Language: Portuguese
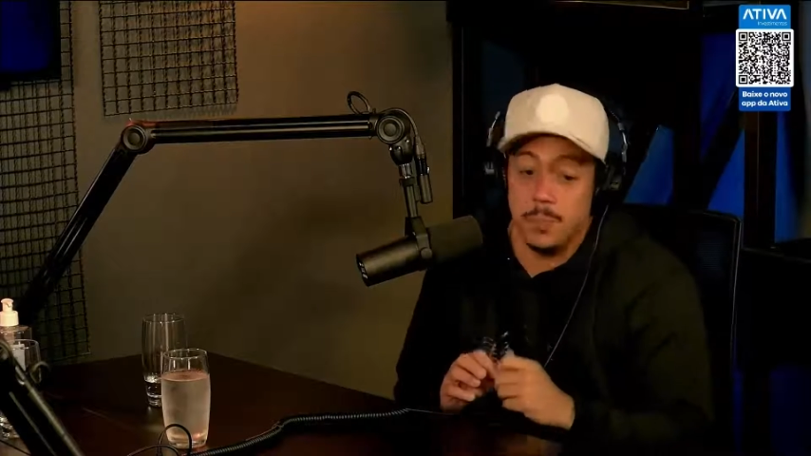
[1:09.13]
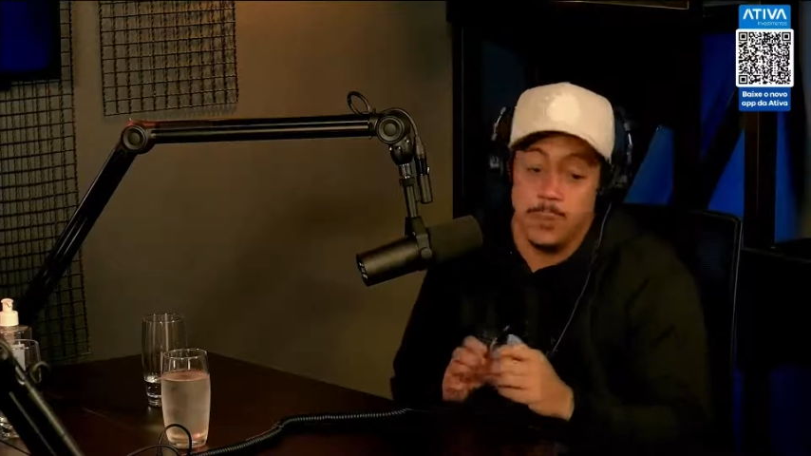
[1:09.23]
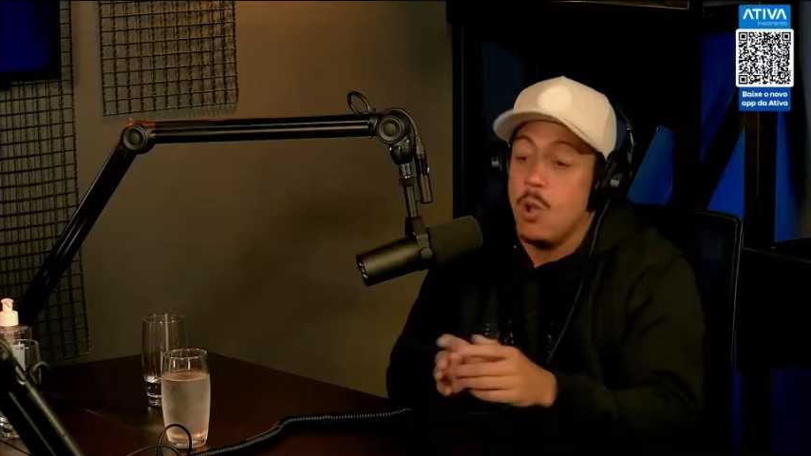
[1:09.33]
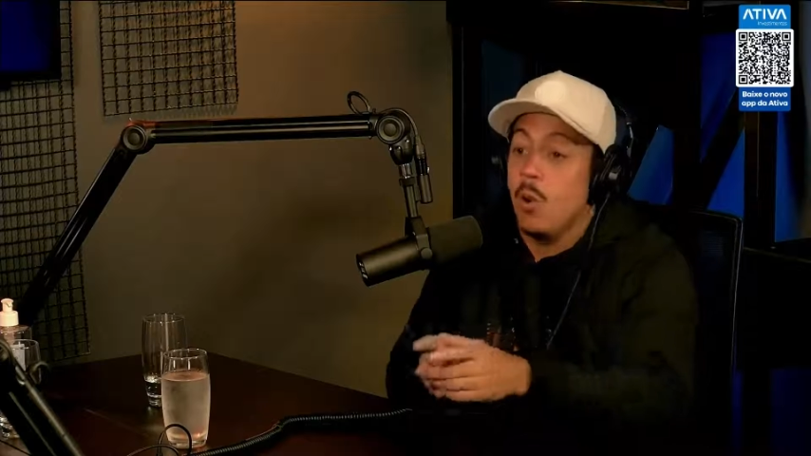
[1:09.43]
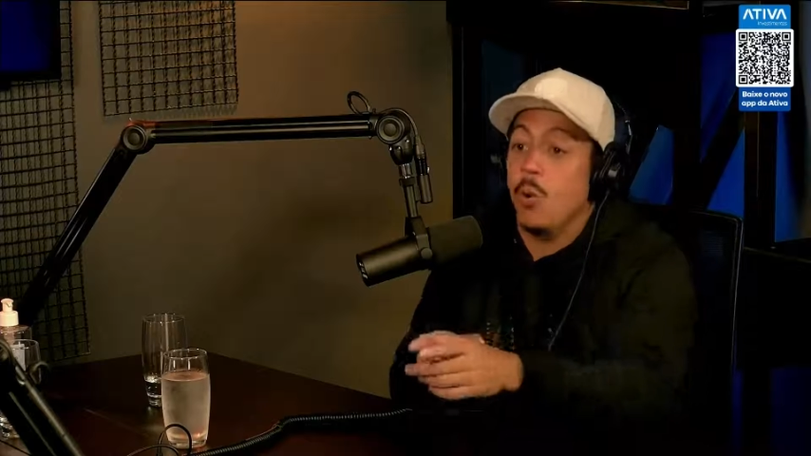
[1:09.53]

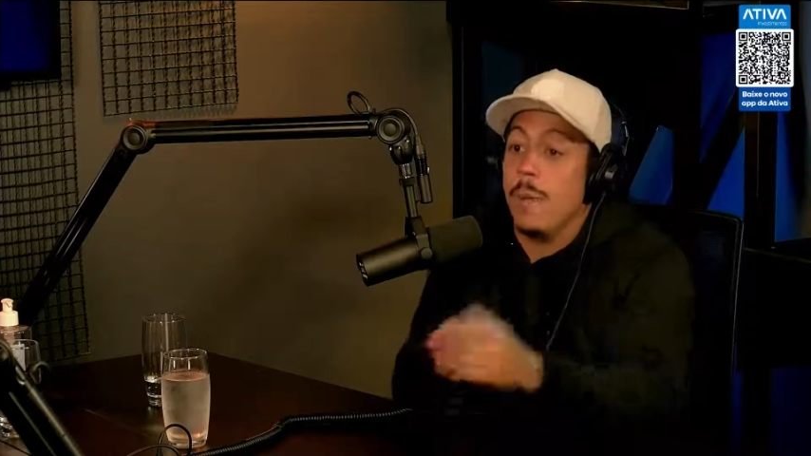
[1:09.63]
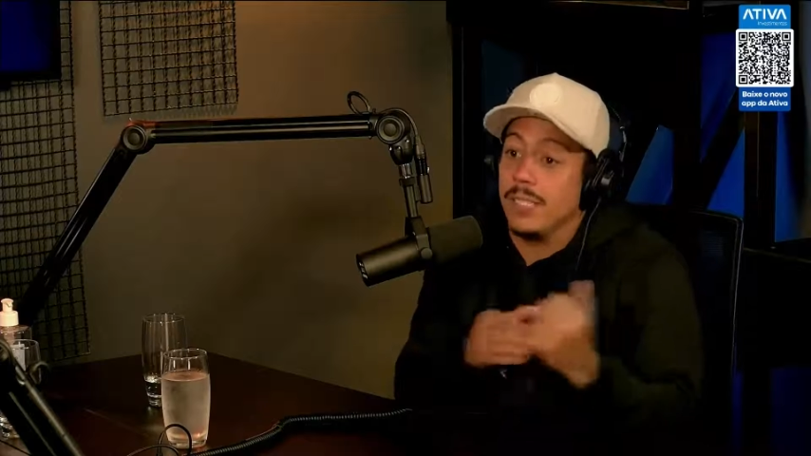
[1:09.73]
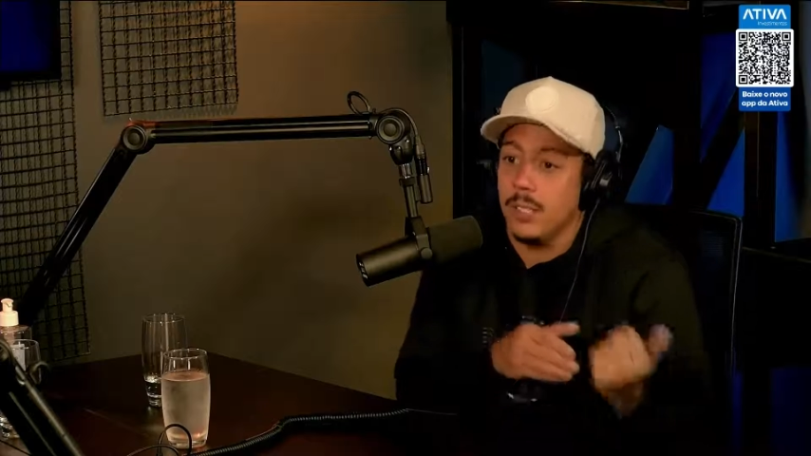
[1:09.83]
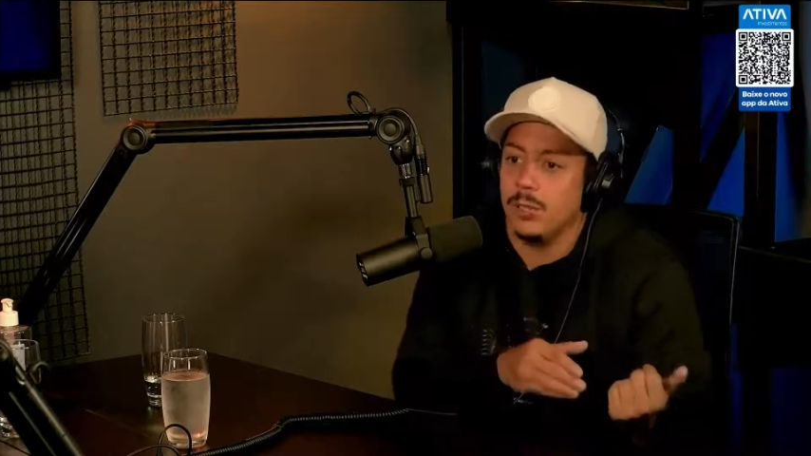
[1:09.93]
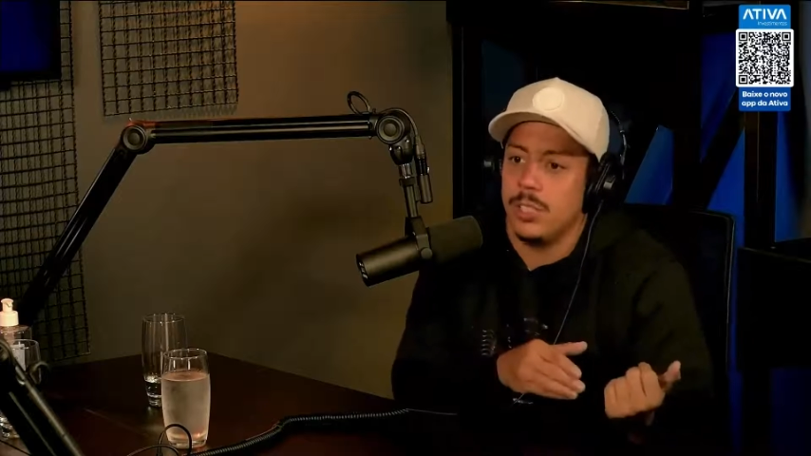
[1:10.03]
Tipo, o
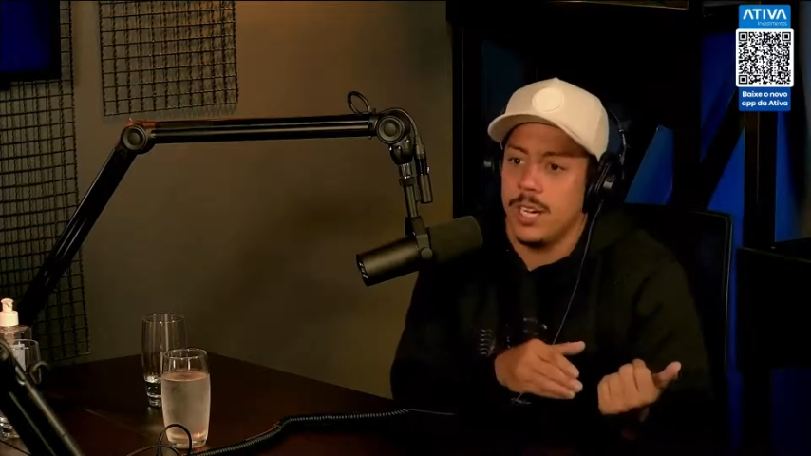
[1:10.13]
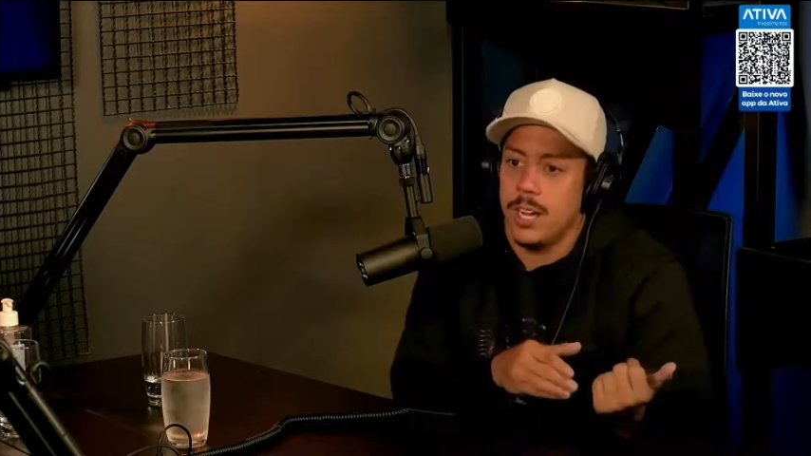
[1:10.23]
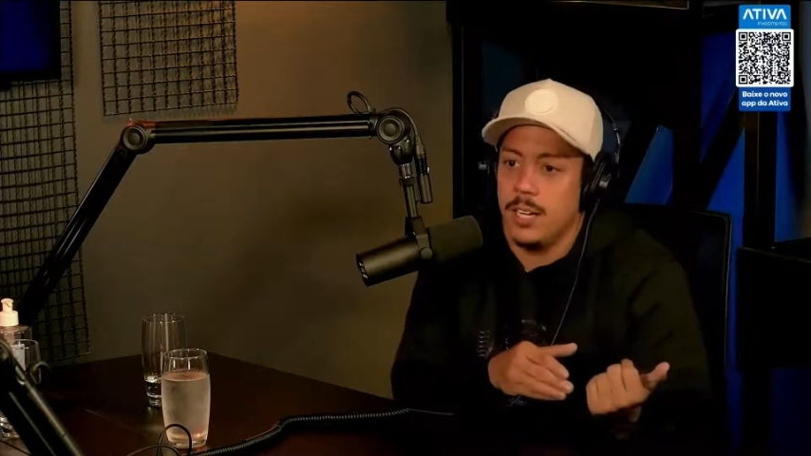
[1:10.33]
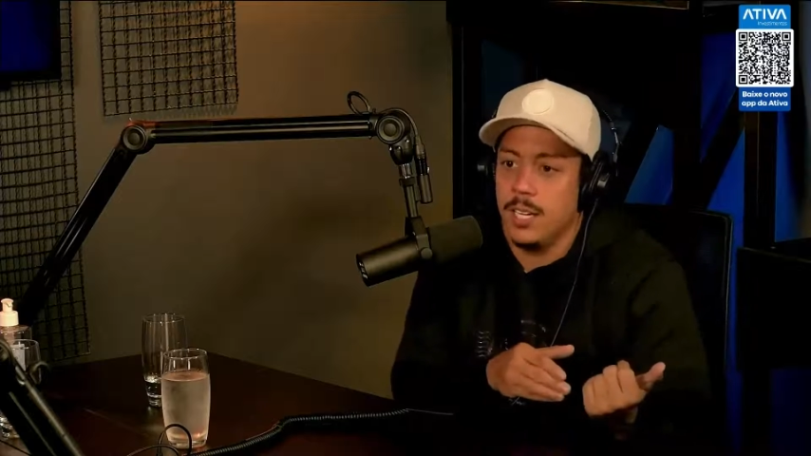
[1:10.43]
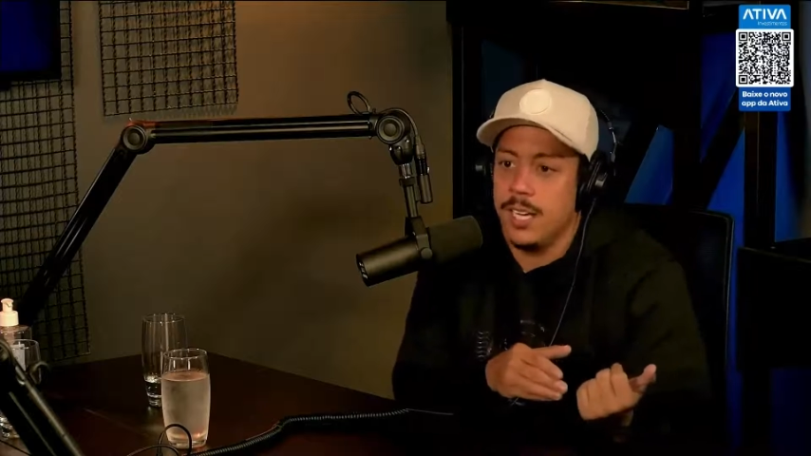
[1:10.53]
Matheus Ceará,